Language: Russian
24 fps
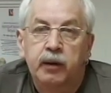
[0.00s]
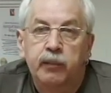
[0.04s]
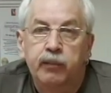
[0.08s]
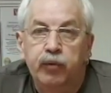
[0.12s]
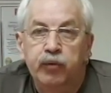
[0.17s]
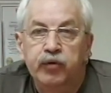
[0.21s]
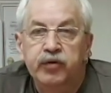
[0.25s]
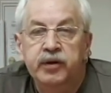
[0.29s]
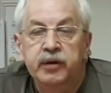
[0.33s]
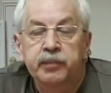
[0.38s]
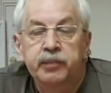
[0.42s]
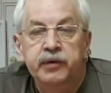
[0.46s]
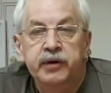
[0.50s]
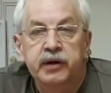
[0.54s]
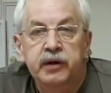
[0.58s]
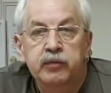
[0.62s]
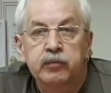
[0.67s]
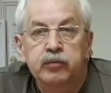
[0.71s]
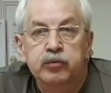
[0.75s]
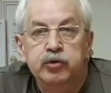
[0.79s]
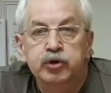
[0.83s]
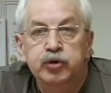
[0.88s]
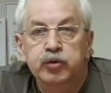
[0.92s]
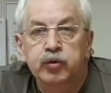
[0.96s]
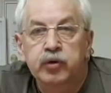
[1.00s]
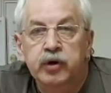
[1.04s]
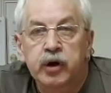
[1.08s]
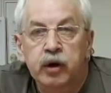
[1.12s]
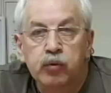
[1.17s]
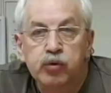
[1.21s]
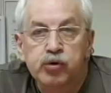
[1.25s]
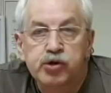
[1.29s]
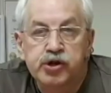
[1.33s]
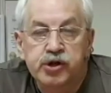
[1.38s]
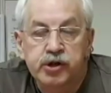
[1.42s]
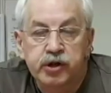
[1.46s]
Просто потому, что,
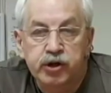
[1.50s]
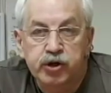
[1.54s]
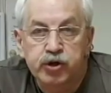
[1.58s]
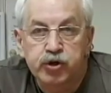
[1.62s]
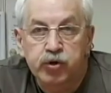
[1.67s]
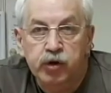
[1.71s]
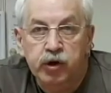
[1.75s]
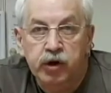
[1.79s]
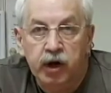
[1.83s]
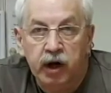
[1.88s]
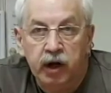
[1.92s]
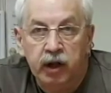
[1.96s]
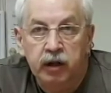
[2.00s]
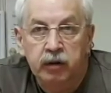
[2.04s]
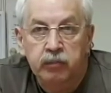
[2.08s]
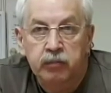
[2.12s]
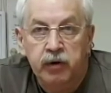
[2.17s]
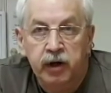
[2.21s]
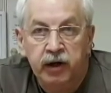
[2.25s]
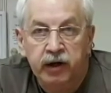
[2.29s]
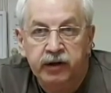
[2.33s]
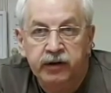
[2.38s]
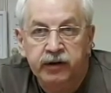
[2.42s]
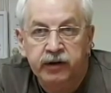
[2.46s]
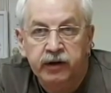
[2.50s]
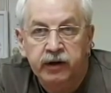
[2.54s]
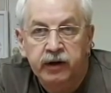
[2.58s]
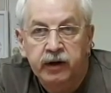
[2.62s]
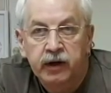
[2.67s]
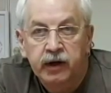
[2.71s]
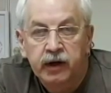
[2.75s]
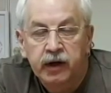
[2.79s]
как учил еще Карл Маркс –